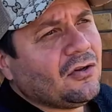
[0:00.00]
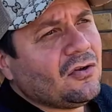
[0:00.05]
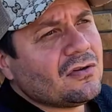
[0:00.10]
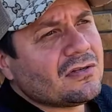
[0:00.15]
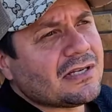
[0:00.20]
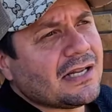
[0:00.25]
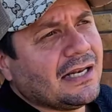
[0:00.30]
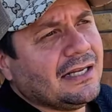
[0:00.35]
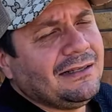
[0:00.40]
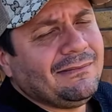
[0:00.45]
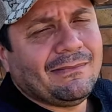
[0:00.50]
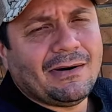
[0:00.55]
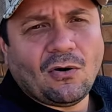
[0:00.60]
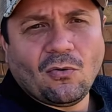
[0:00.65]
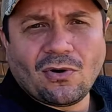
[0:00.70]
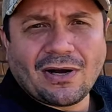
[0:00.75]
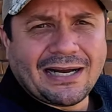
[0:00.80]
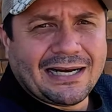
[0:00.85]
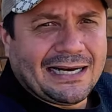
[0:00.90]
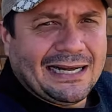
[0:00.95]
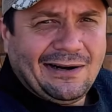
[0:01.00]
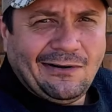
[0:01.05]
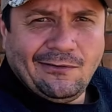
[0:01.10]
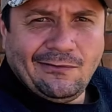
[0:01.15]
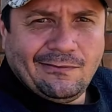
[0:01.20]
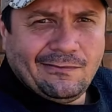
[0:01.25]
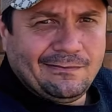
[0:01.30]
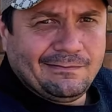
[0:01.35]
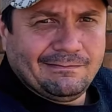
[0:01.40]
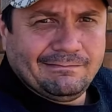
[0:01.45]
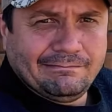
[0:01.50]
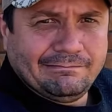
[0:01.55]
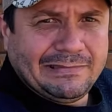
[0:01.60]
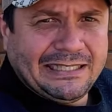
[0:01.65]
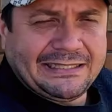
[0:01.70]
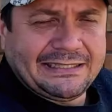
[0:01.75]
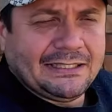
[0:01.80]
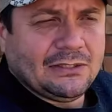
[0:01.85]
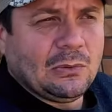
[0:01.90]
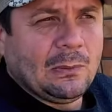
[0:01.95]
Nova Zelândia, o canal
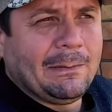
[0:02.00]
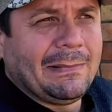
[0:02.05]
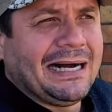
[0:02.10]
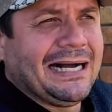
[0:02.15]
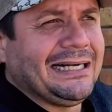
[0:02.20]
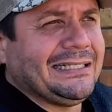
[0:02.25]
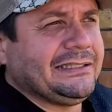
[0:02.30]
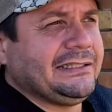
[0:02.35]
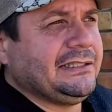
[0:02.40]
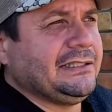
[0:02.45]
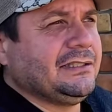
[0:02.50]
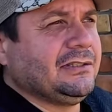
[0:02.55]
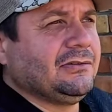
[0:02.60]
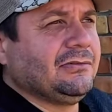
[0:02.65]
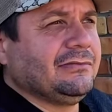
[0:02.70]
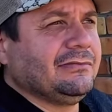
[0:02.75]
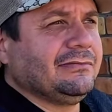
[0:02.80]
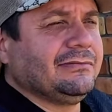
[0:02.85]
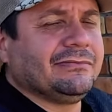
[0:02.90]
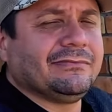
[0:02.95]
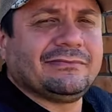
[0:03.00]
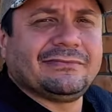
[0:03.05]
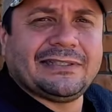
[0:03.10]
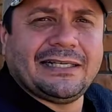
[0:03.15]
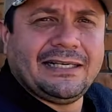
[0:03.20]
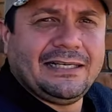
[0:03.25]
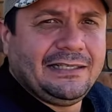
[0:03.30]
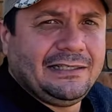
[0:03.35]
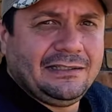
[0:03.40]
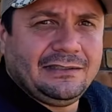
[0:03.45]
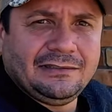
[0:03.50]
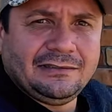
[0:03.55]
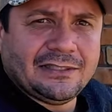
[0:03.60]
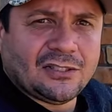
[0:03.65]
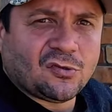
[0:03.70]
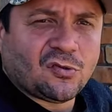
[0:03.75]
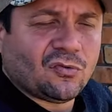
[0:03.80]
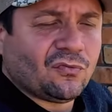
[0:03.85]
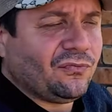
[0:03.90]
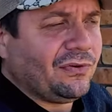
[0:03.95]
metendo marcha, o trem
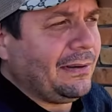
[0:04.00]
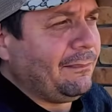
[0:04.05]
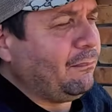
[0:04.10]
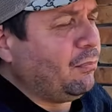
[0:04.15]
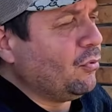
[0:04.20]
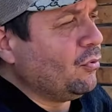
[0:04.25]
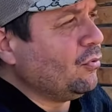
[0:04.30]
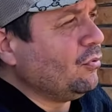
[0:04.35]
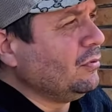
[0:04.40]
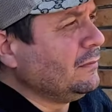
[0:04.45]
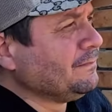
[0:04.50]
todo vapor.